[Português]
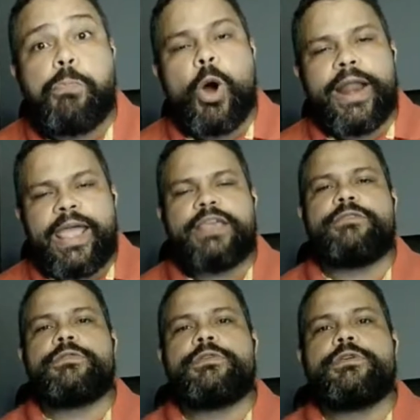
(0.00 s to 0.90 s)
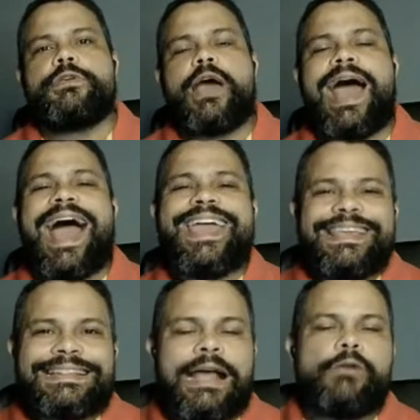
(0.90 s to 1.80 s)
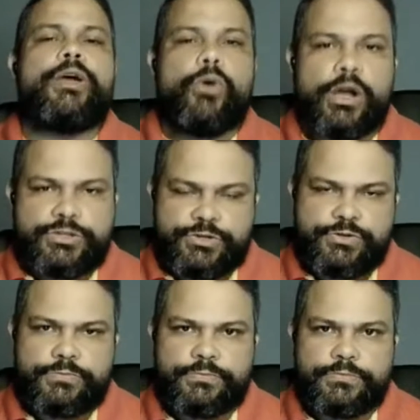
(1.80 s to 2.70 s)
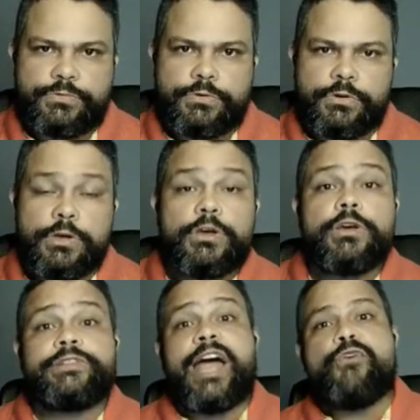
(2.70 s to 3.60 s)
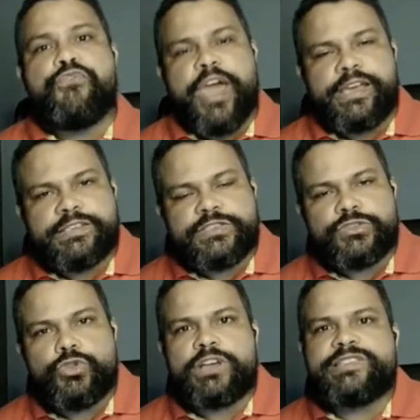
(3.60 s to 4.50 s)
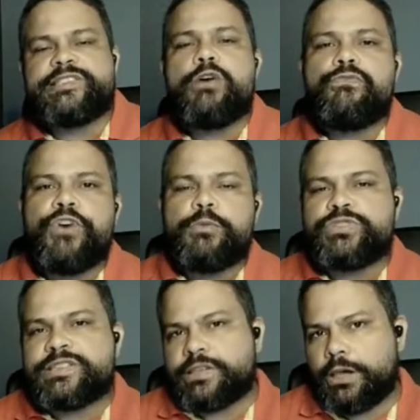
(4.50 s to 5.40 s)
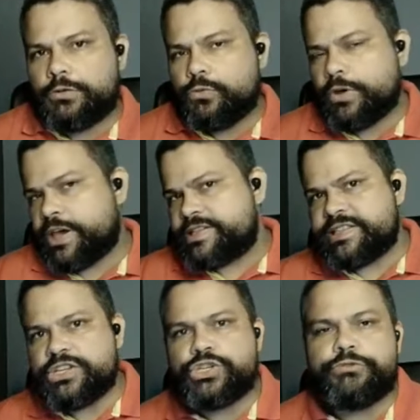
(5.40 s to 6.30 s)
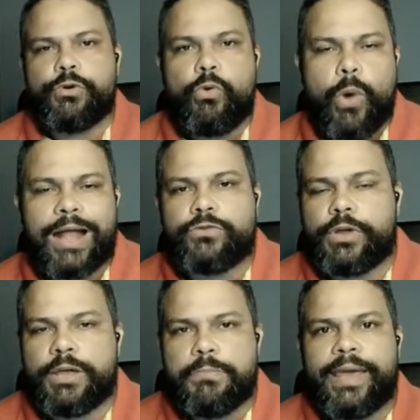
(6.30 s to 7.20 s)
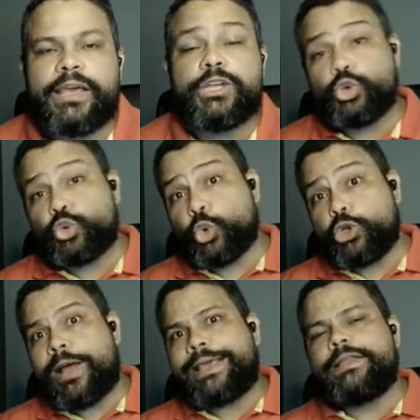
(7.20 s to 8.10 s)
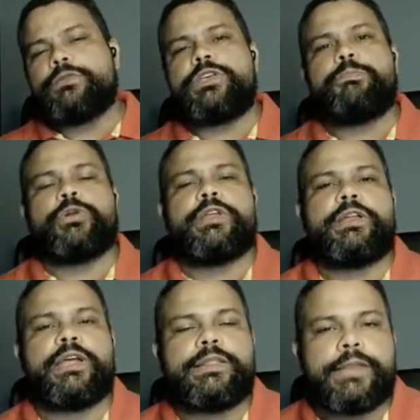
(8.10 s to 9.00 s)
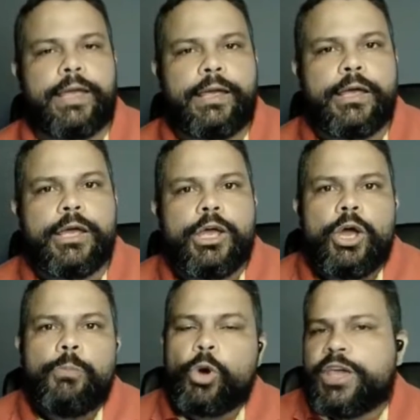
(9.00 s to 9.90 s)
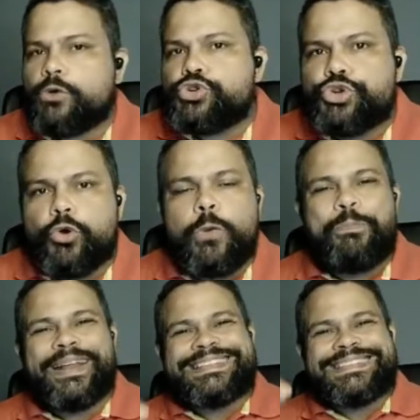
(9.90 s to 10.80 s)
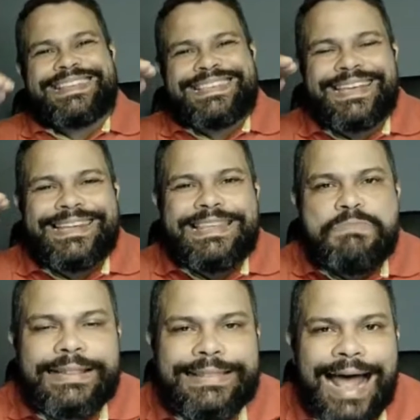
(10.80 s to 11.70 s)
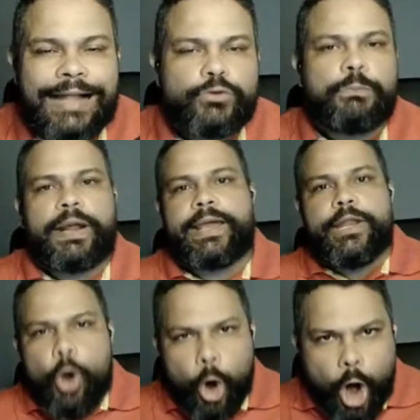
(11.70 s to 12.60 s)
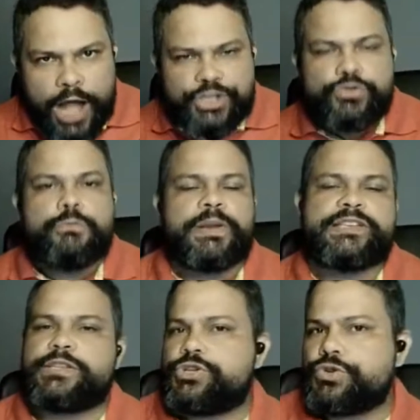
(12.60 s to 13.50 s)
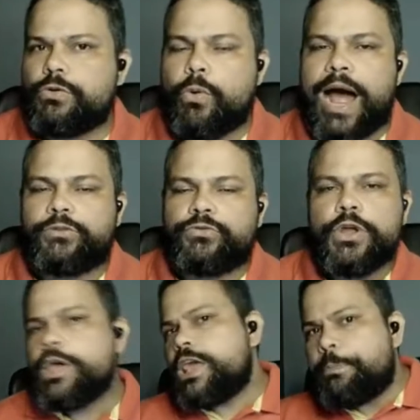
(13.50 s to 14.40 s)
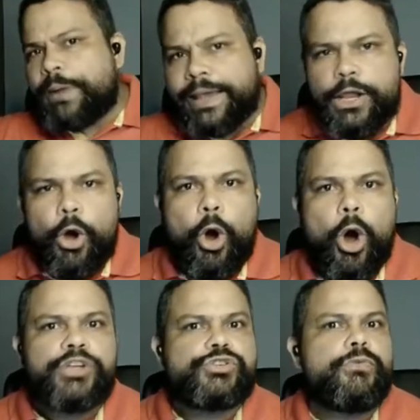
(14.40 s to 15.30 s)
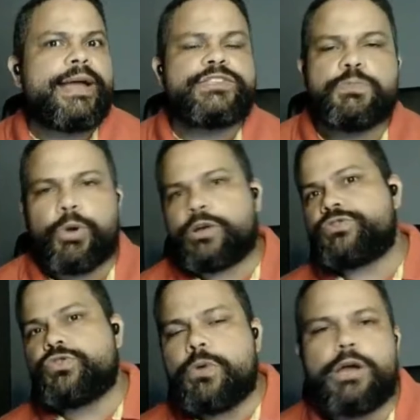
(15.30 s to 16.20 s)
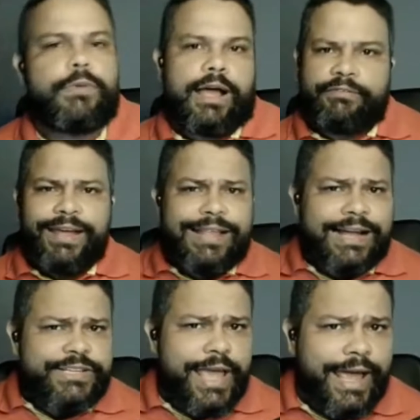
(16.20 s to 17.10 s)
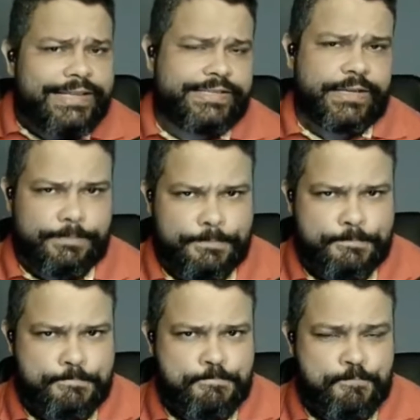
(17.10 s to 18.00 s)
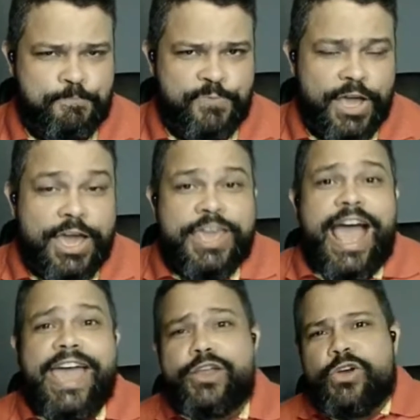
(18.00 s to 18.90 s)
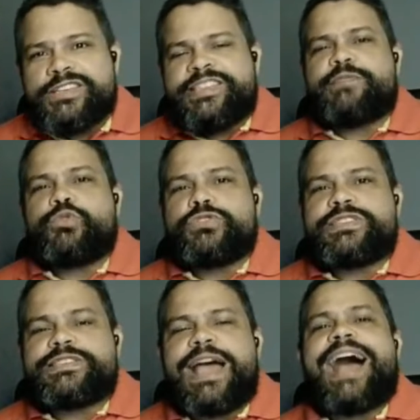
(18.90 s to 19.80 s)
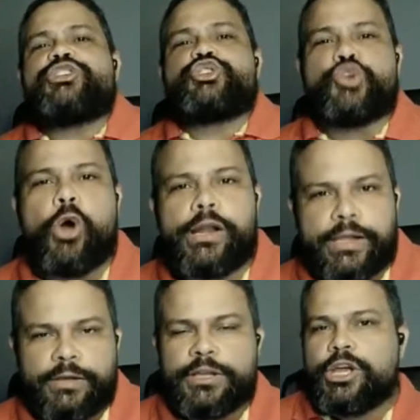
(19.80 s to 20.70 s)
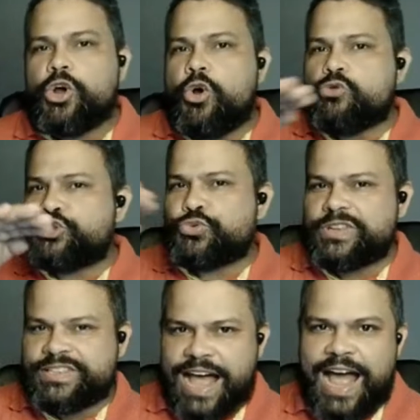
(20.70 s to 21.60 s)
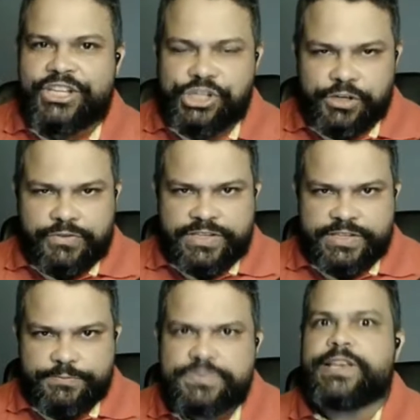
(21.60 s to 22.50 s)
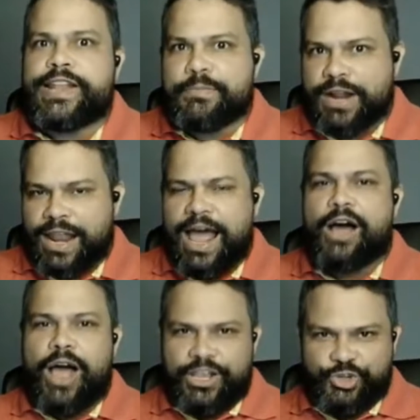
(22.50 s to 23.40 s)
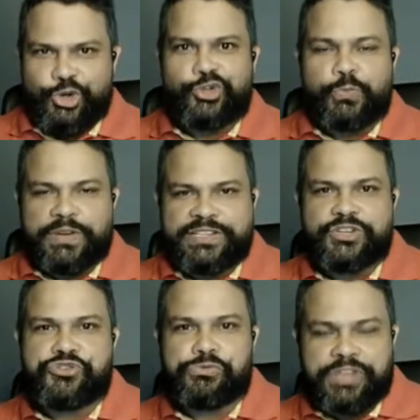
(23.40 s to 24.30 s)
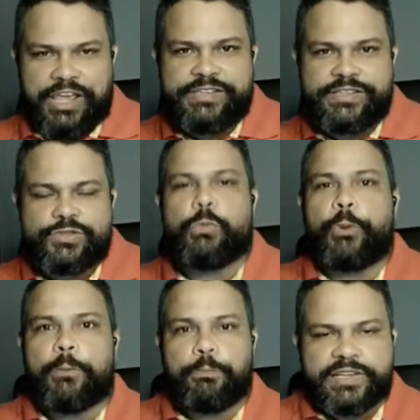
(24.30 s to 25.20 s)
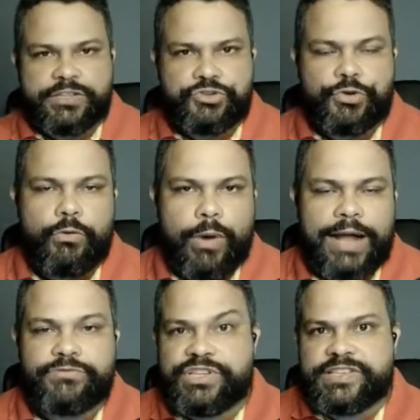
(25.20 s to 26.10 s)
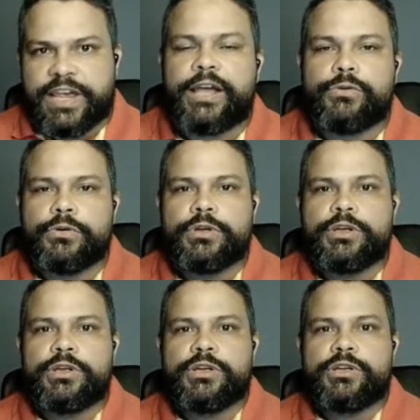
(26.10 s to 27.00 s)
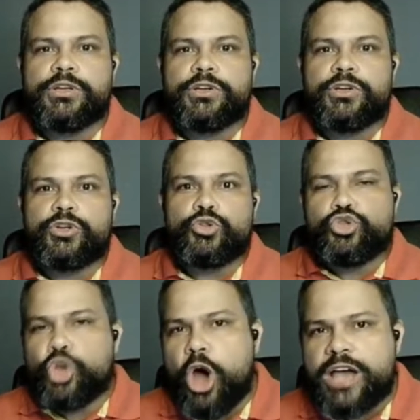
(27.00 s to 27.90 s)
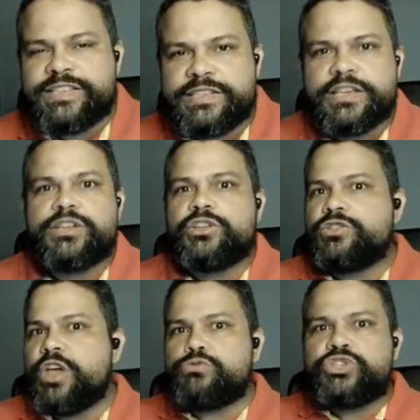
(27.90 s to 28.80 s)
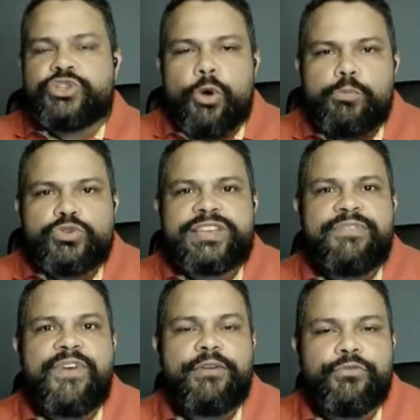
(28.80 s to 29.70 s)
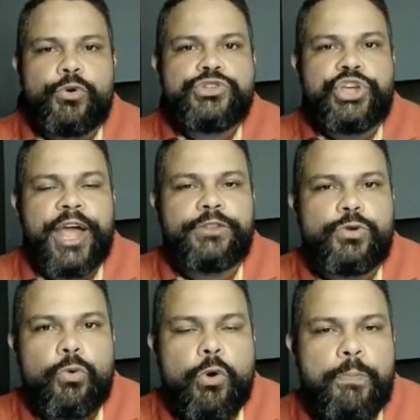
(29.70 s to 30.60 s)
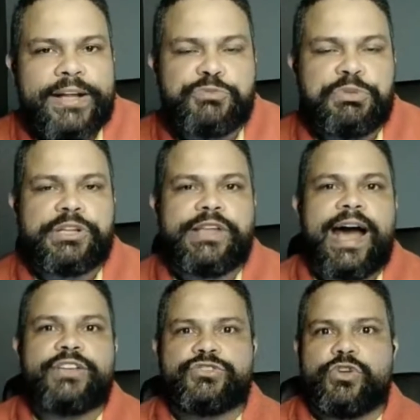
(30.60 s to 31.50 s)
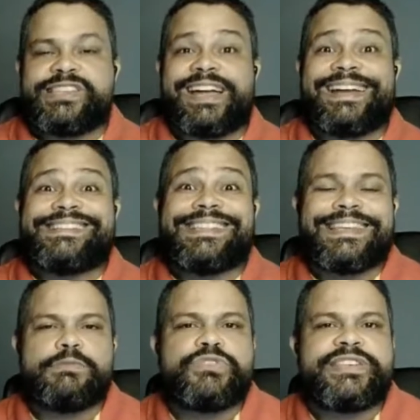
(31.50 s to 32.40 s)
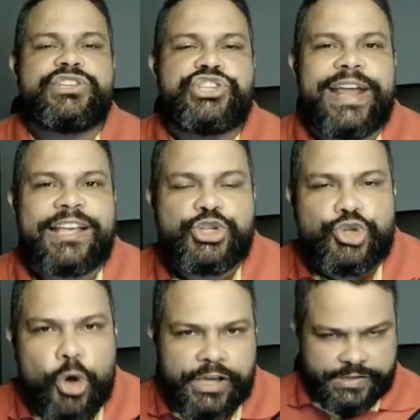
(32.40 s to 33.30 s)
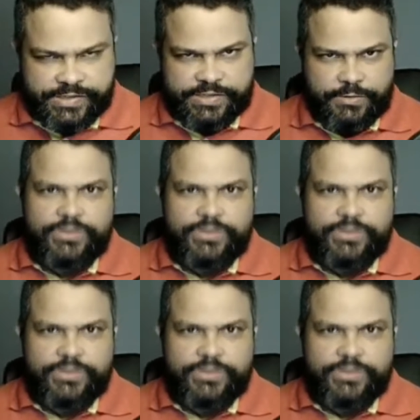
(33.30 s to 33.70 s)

Porém, aí que tá o negócio. Talvez nós não vamos ter no Resident Evil 4 Remake tudo aquilo que poderia ter, porque o jogo precisa ser limitado para que ele rode num PlayStation 4 e para que ele rode num Xbox One. A verdade é essa. E aí nós temos a Sony com suas narrativas. Você lembra lá a Sony no PlayStation 3, no próprio PlayStation 4, dizendo: nós não somos a favor de retrocompatibilidade, nós acreditamos em gerações.